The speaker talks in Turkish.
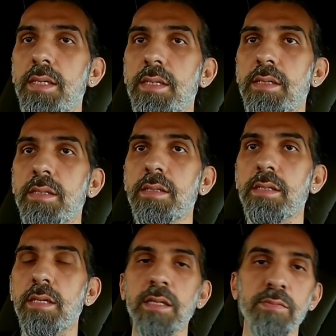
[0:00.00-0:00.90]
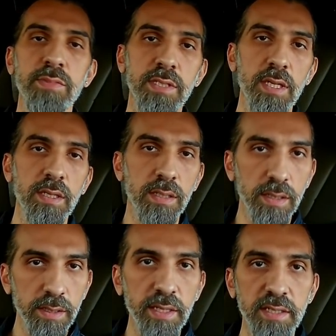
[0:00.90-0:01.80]
e, kanalımıza
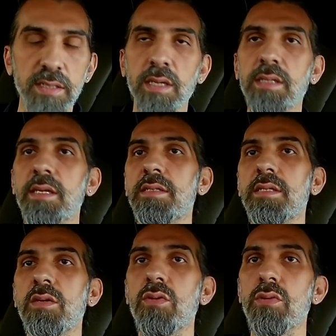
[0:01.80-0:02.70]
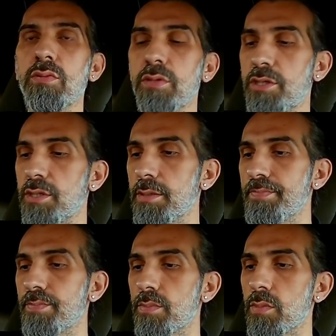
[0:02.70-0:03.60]
des- destek olduğu için
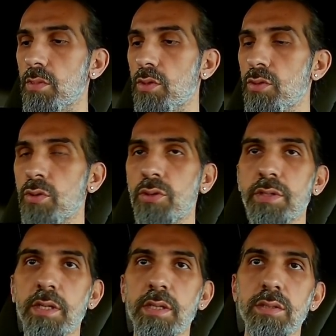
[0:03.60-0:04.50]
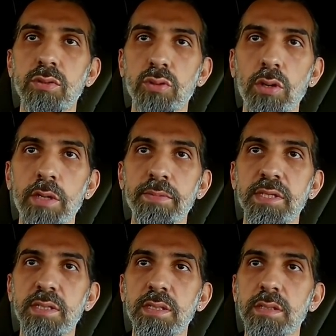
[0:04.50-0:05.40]
onun orada
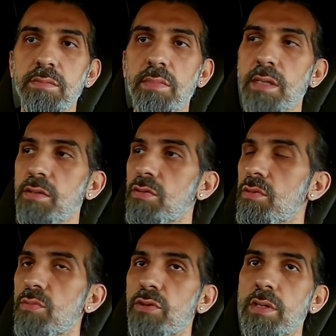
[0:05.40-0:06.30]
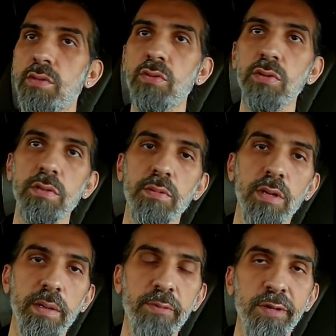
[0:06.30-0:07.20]
söylemesi. Ben de diyorum bu ara ne oluyor
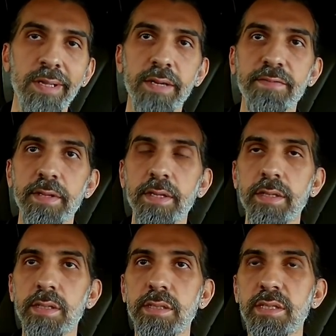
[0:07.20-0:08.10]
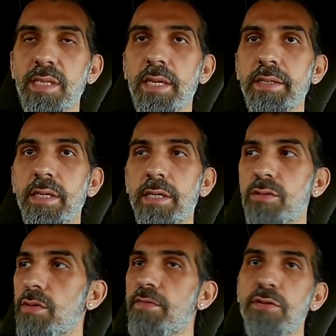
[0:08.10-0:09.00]
böyle aboneler falan hızlandı
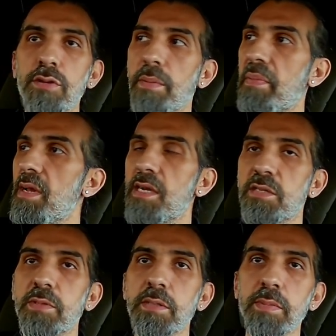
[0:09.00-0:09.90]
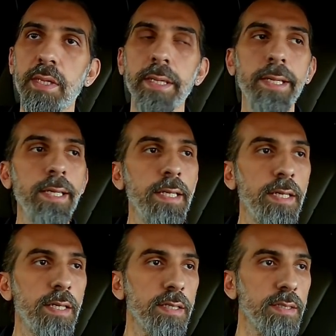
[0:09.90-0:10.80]
artıyor. Video da paylaşmadım ki.
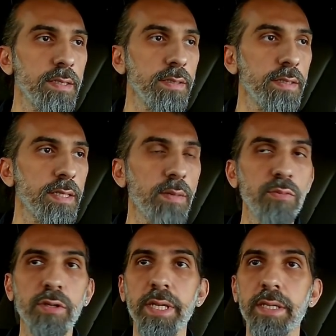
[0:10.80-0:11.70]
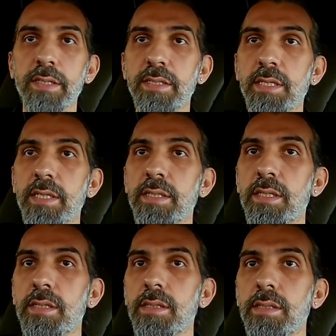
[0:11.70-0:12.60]
Hani neden bu kadar
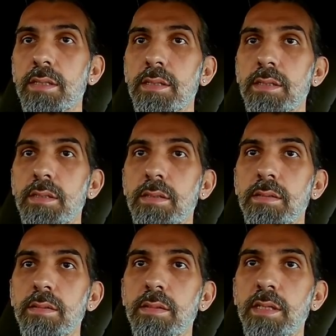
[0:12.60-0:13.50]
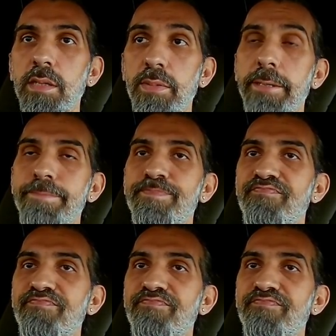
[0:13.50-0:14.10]
hızlandık e, gibi